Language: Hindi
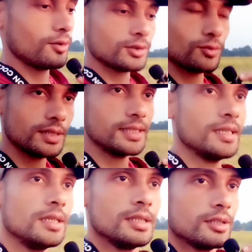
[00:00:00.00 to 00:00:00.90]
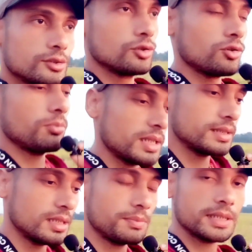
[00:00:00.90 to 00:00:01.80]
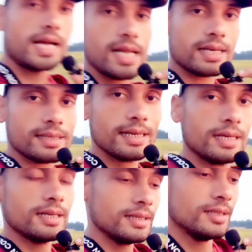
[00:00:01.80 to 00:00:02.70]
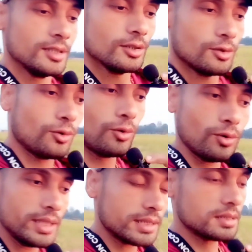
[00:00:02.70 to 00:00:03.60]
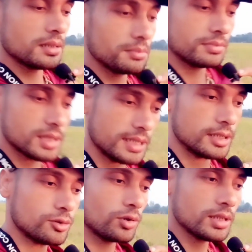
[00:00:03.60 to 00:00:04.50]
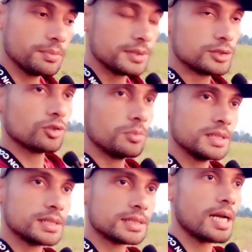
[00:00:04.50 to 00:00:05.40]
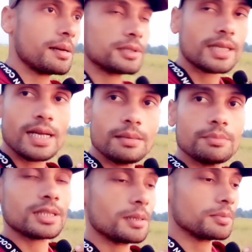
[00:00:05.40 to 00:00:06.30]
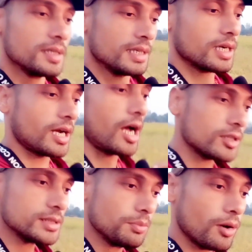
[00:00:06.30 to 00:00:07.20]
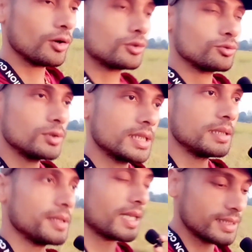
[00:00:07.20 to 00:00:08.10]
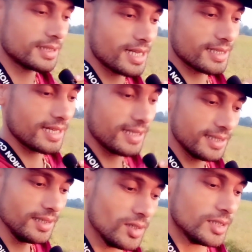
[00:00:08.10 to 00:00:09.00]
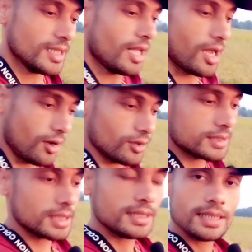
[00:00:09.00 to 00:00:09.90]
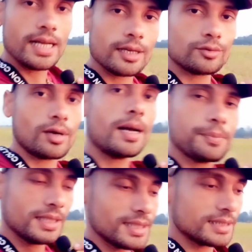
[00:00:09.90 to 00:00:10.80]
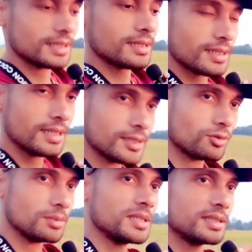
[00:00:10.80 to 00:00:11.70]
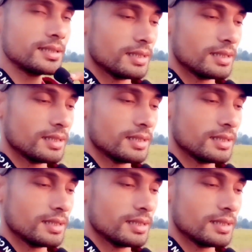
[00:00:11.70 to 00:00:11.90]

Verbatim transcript: हूँ क्योंकि जो मंदिर बनाया गया है वो एकदम खेतों के बीचों बीच क्या बताएं मतलब गांव से बहुत दूर ही बना दिया गया है और चलिए आज वहाँ पे लेके चलते हैं क्योंकि मैं